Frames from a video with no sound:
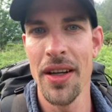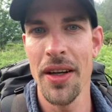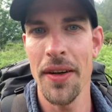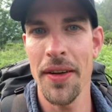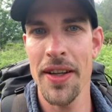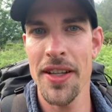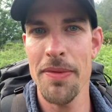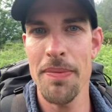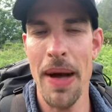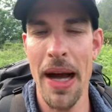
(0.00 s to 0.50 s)
Und
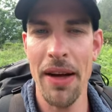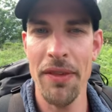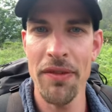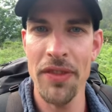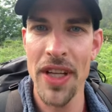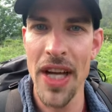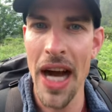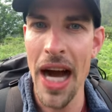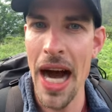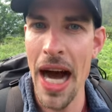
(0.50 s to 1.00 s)
das machen
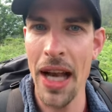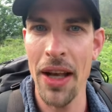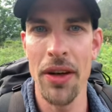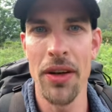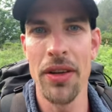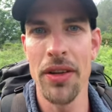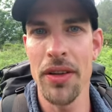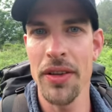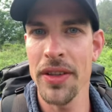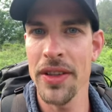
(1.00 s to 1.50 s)
wir
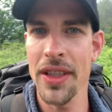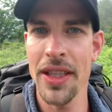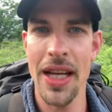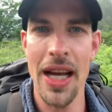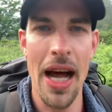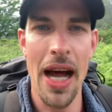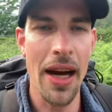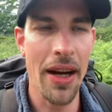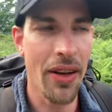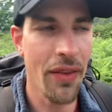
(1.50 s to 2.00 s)
alle. Und
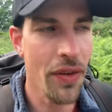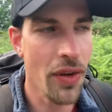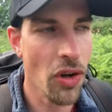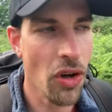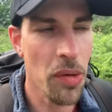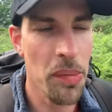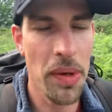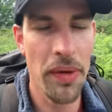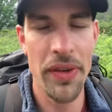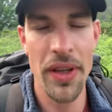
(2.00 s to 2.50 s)
klar, das wird auch
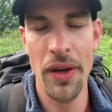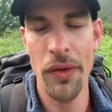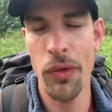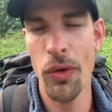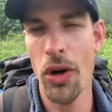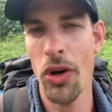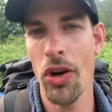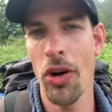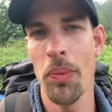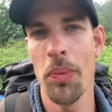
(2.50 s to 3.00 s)
immer wieder
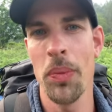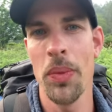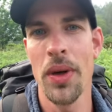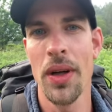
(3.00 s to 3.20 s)
vorkommen.